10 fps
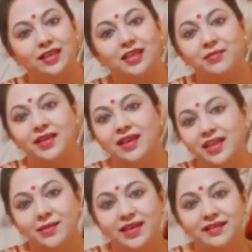लगन में
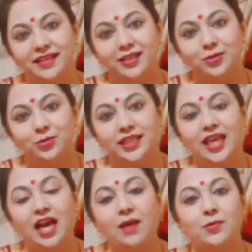आके बैठ रहे हैं तो
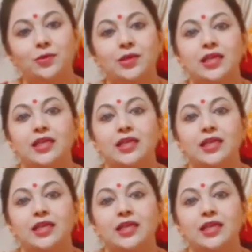ये आपको